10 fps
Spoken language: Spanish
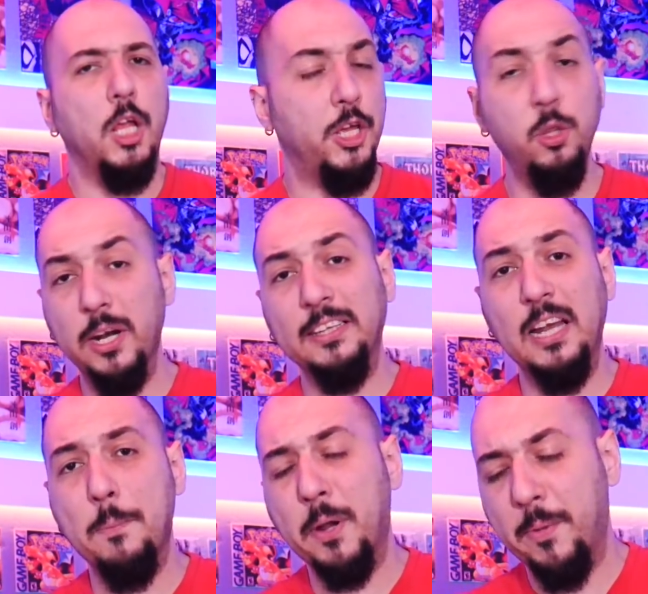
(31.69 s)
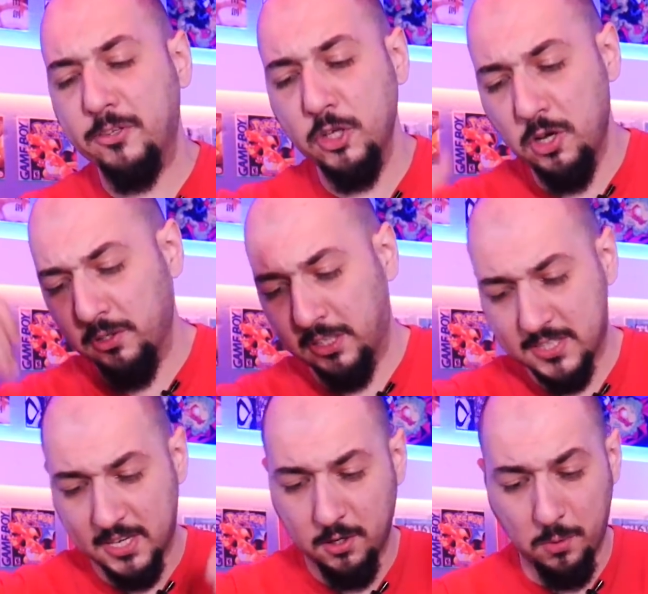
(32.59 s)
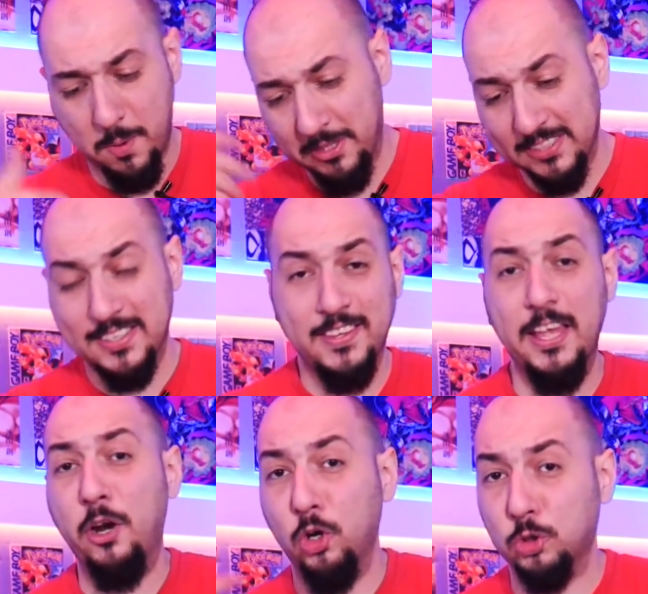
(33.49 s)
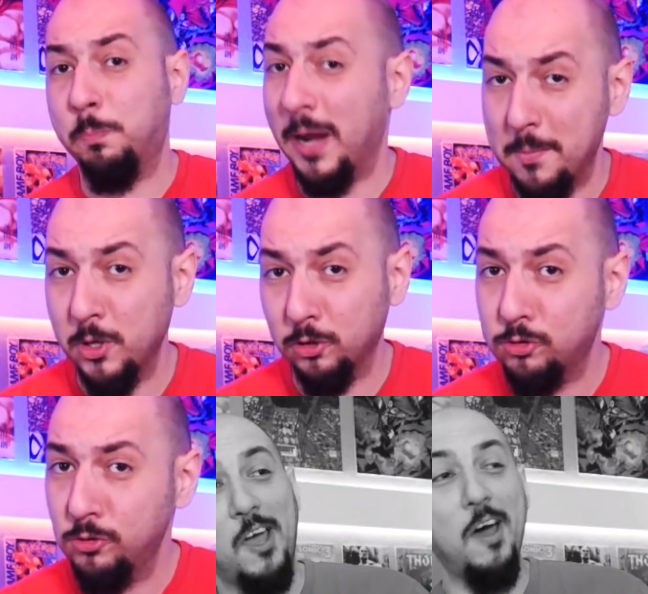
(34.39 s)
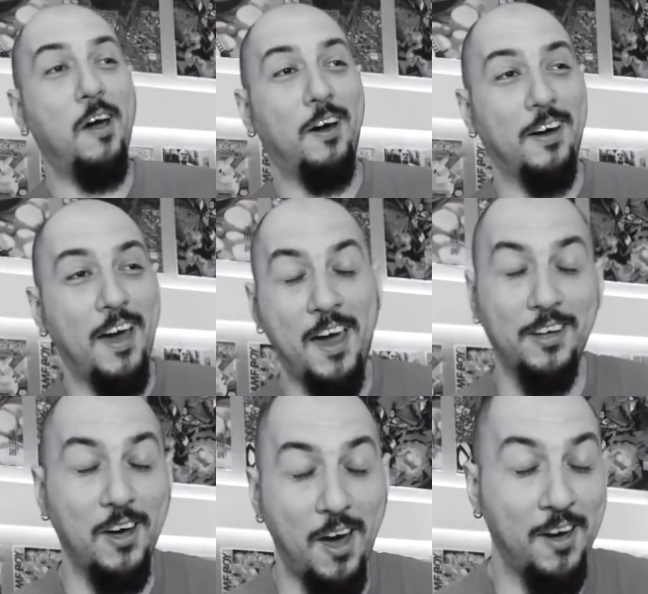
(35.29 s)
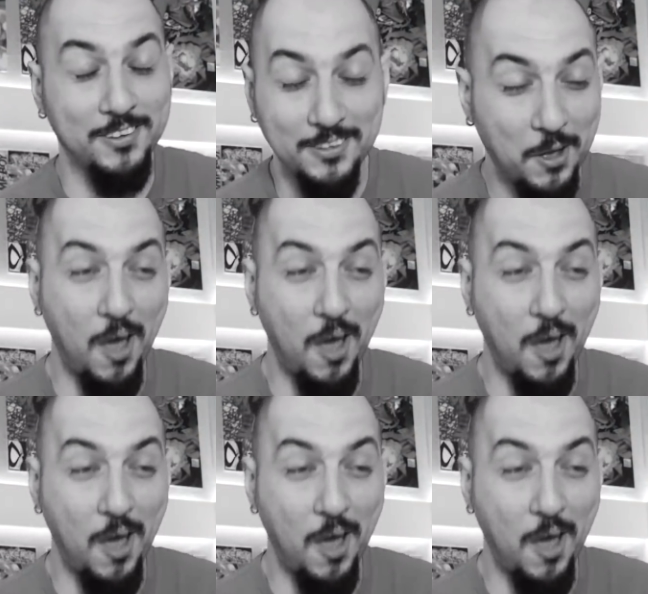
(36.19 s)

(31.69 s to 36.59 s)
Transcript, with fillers: Y durante la premiación, que se, obviamente se dieron los premios, ajá, ajá,